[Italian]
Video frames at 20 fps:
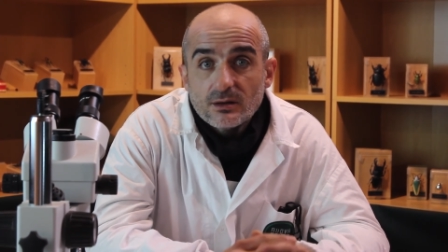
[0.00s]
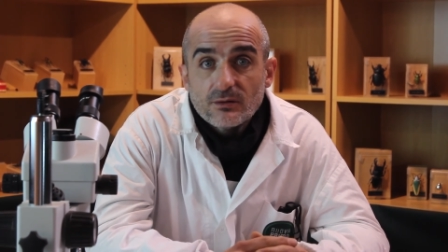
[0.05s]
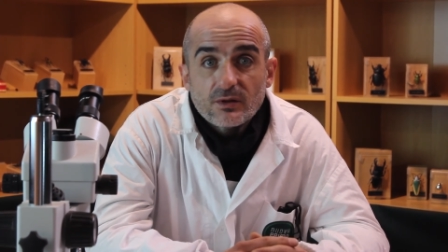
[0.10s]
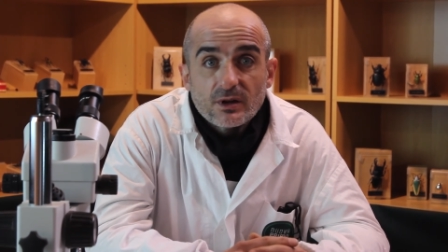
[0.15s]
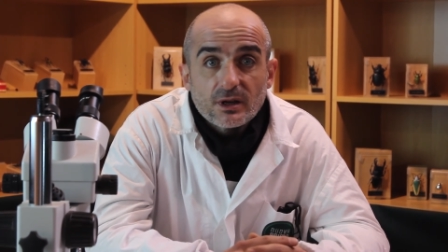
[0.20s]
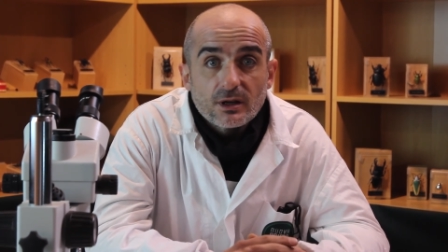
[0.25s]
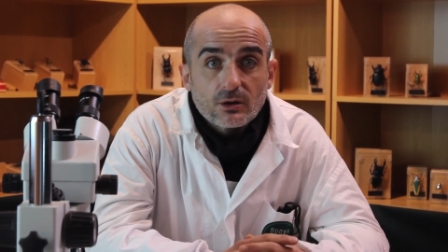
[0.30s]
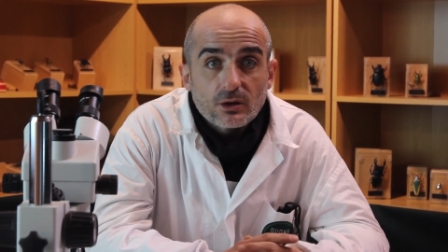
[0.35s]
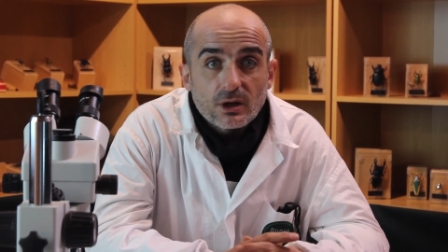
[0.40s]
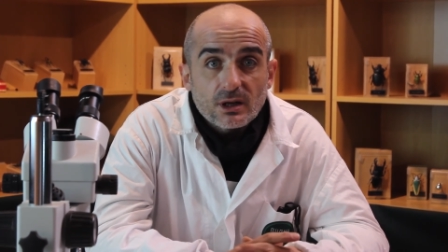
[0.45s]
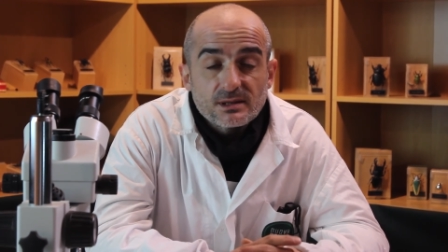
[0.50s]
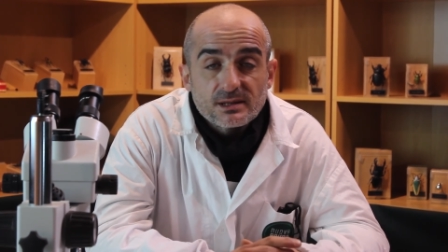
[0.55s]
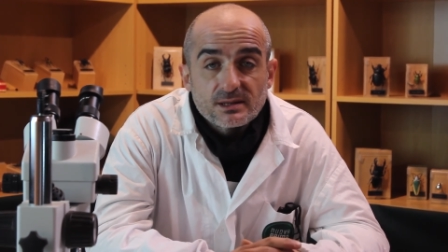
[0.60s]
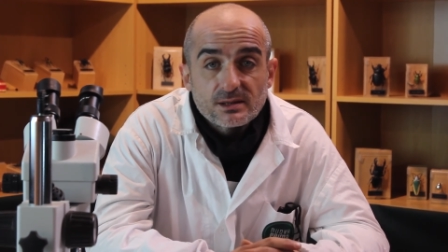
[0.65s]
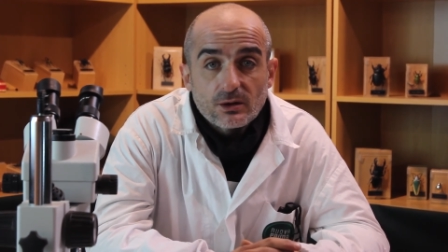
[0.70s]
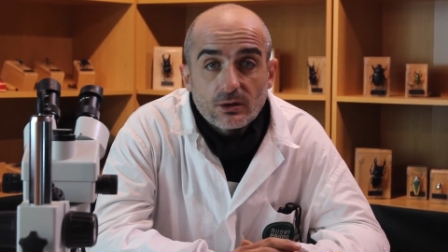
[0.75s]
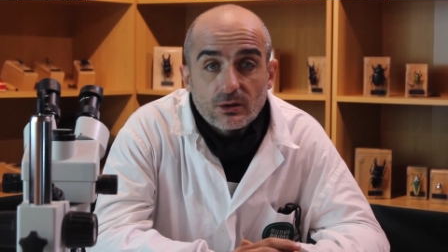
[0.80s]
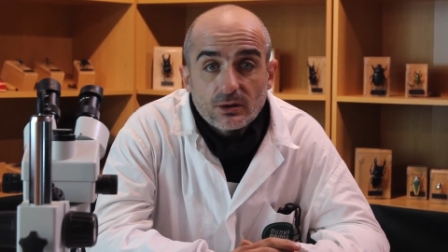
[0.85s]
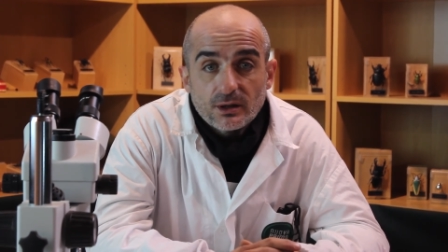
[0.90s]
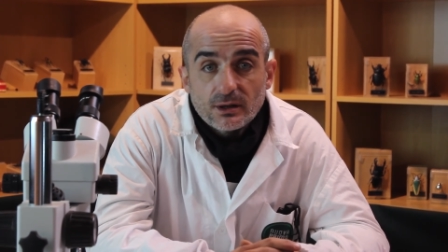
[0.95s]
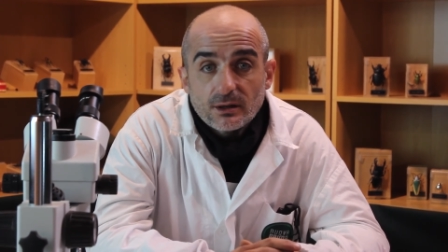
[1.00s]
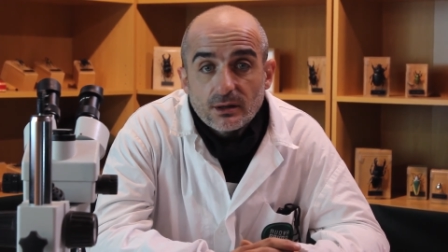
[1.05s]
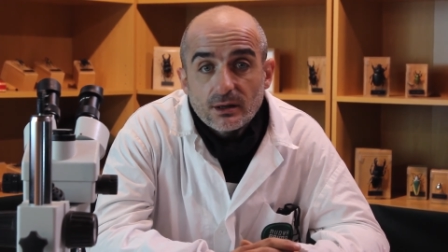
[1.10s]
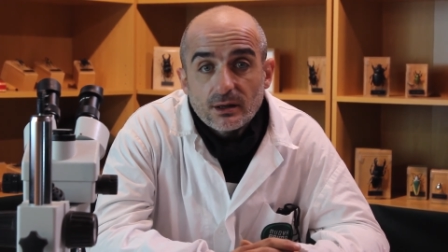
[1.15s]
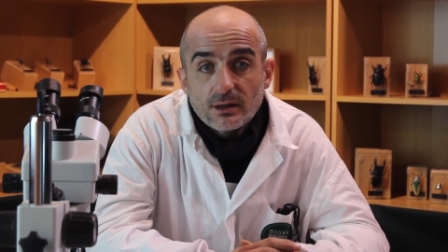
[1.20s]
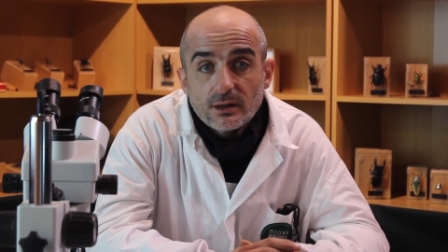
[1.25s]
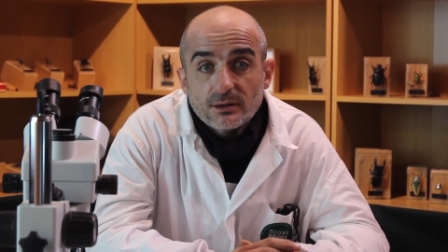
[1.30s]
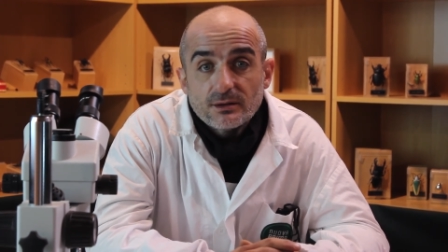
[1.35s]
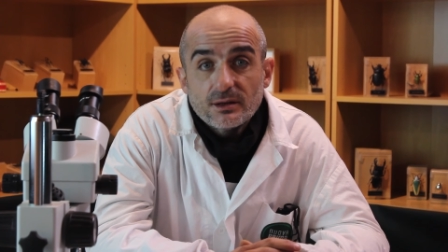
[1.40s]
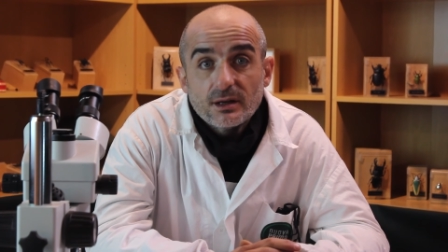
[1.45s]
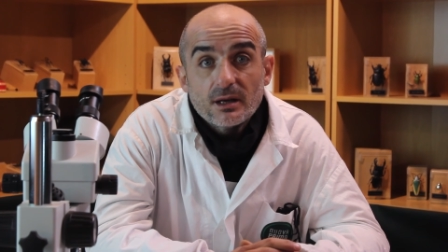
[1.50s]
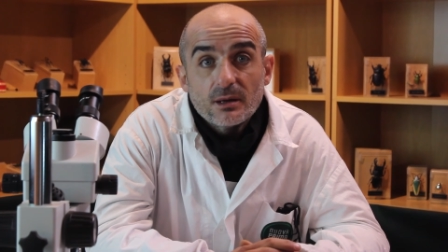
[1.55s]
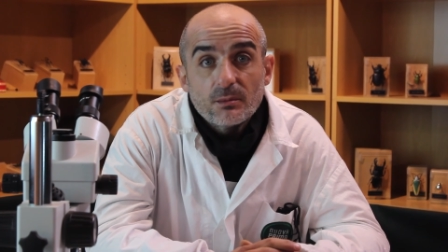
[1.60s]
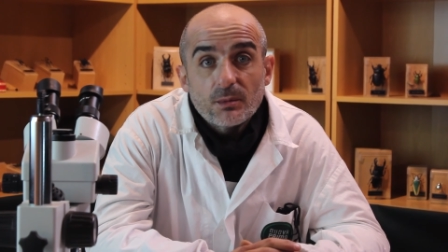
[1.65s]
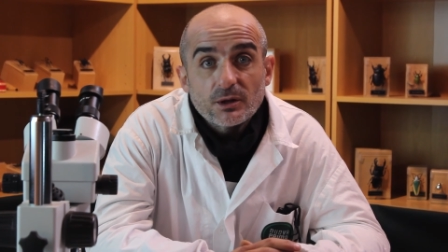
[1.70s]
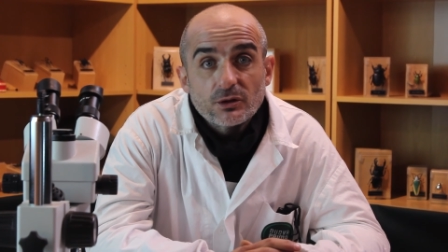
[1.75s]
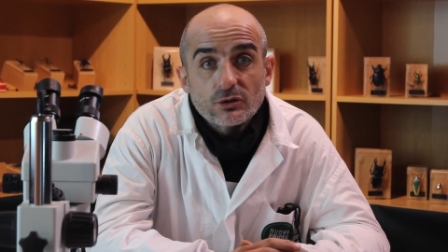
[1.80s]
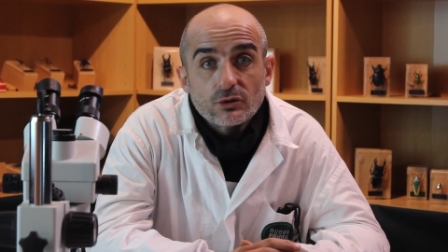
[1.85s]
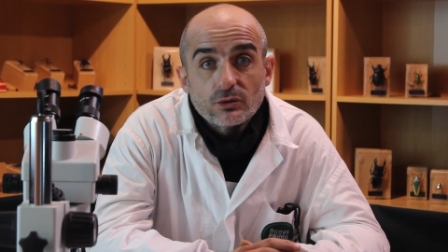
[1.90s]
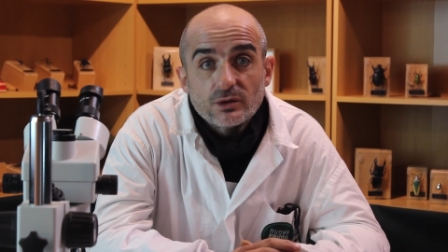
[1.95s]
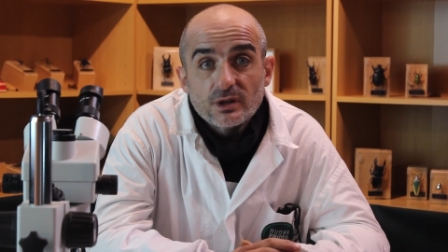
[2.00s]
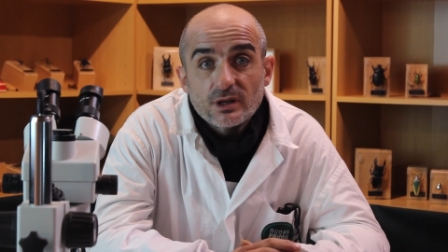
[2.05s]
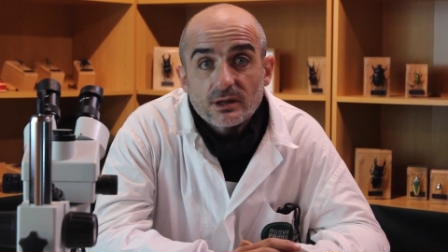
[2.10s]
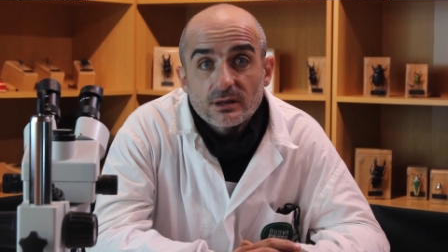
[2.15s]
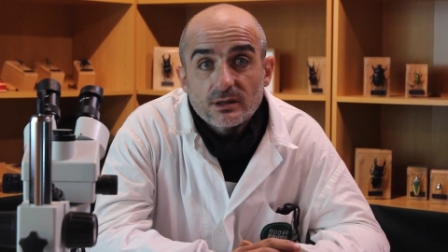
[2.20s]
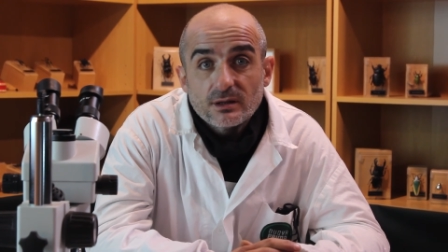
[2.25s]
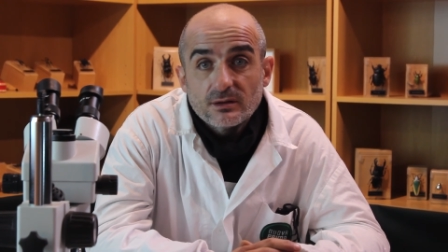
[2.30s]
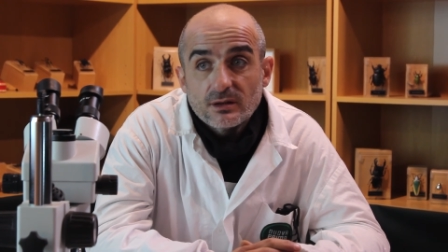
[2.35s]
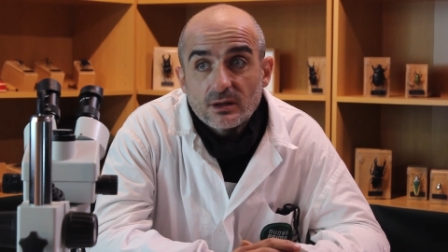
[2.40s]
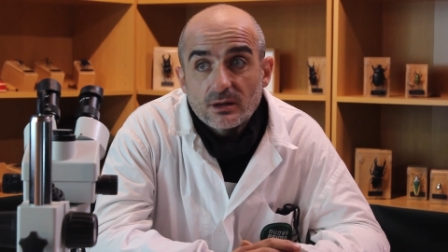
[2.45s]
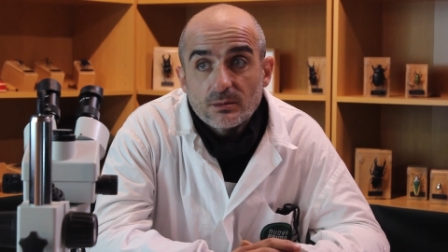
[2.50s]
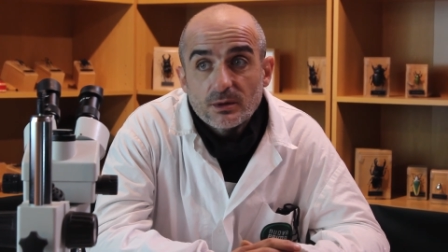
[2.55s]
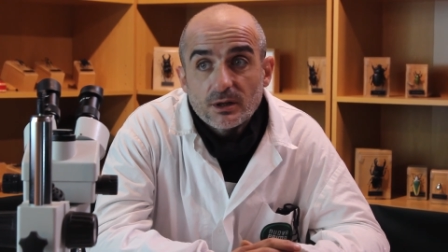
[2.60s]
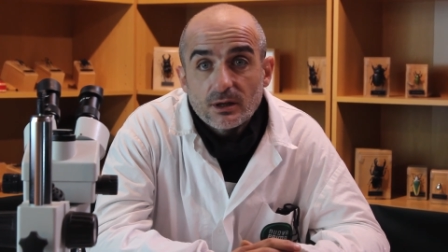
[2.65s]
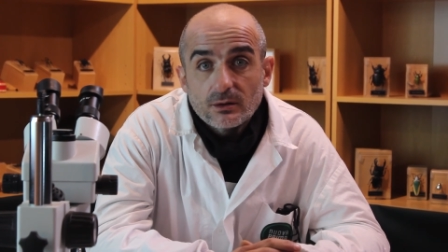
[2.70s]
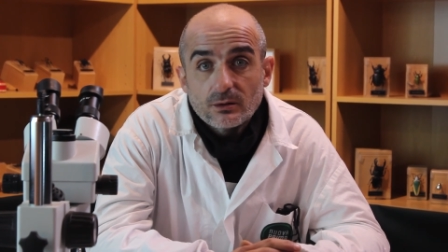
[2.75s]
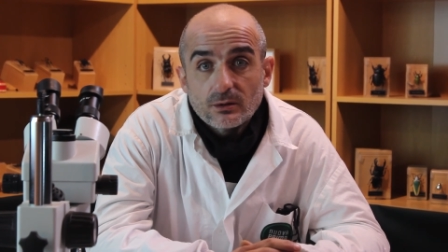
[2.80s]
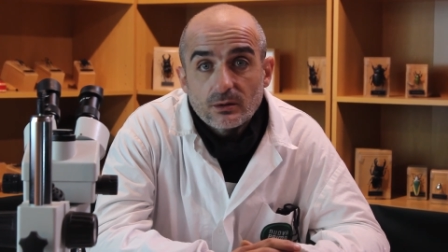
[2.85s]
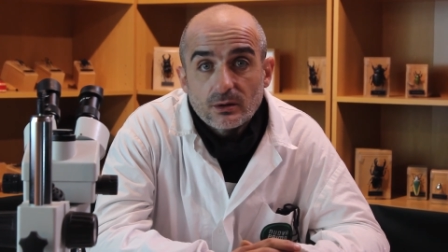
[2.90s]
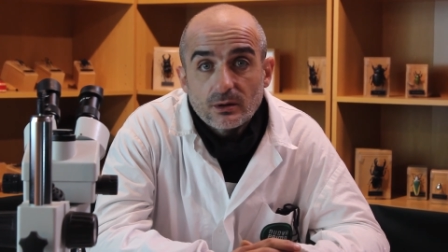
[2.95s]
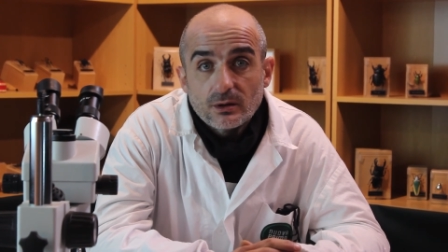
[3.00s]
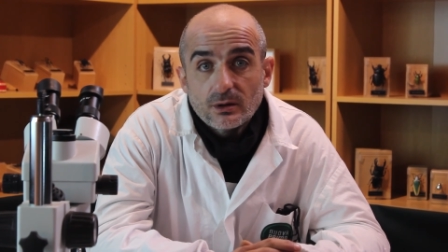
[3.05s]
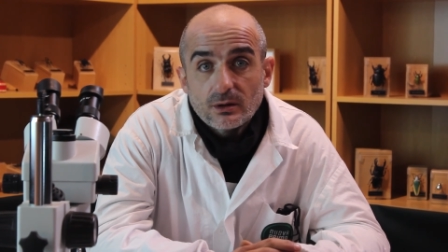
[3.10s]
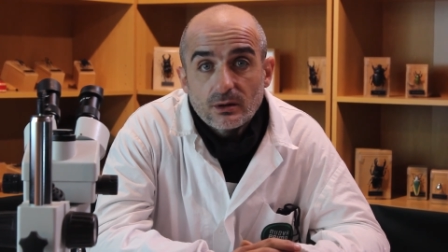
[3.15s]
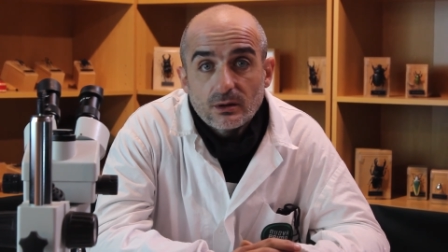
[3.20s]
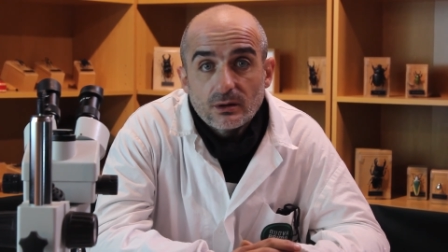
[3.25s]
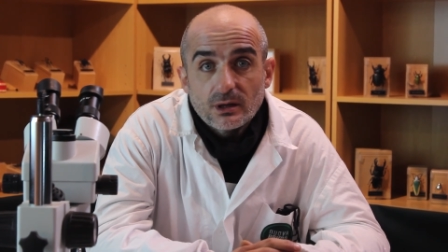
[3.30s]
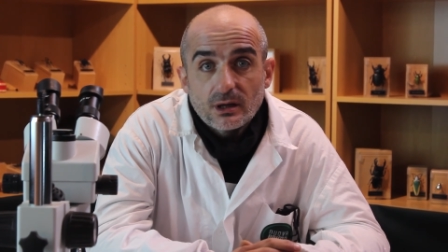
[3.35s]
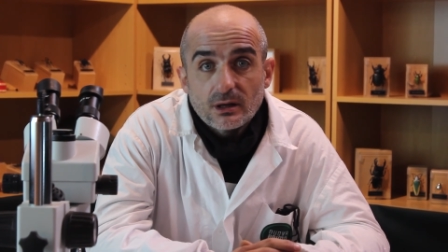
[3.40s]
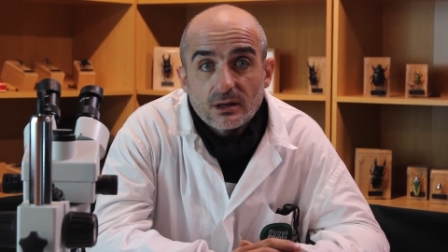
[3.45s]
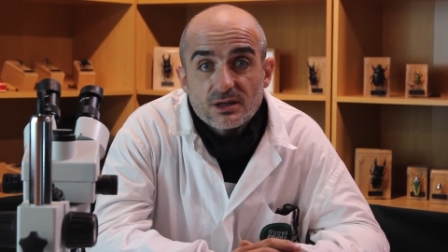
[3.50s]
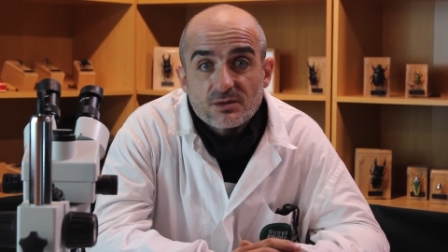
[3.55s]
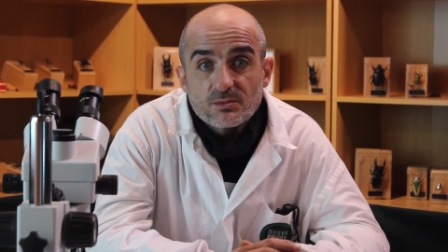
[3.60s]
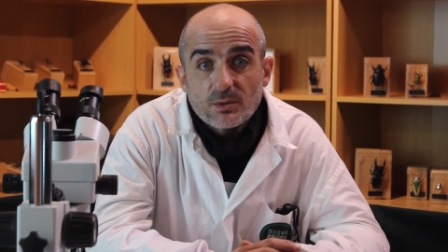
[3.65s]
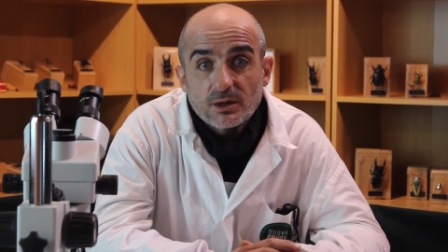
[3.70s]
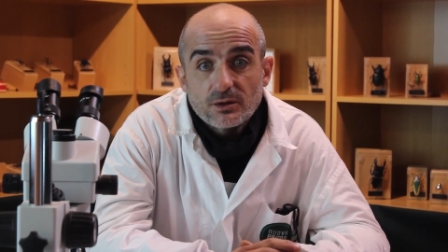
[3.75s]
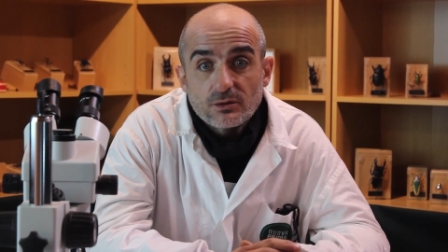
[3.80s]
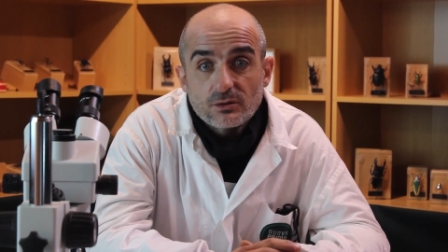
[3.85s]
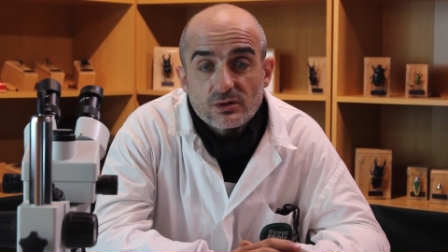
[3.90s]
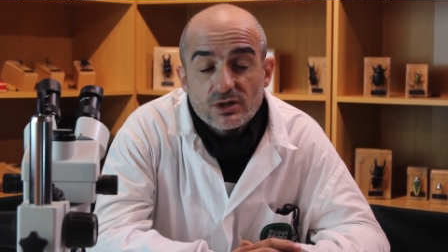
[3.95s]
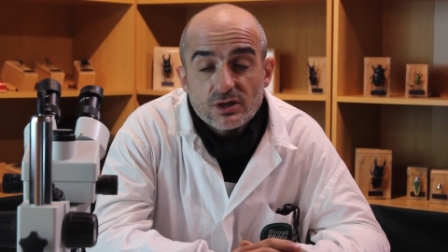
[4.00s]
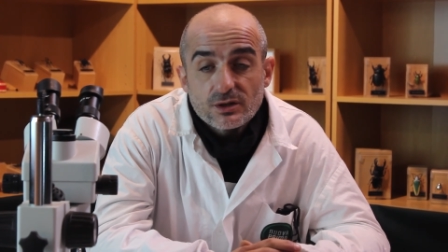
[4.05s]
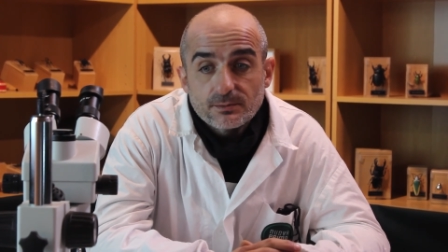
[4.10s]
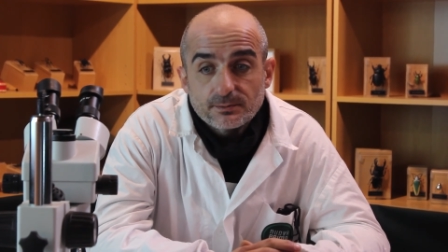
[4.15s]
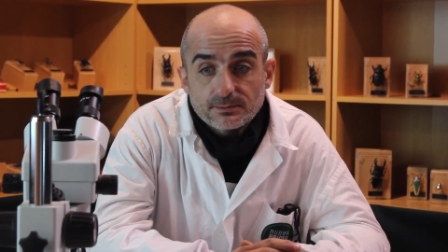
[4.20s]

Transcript: di veicolazione eh, dei nematodi che determinano eh, la lesmoniosi.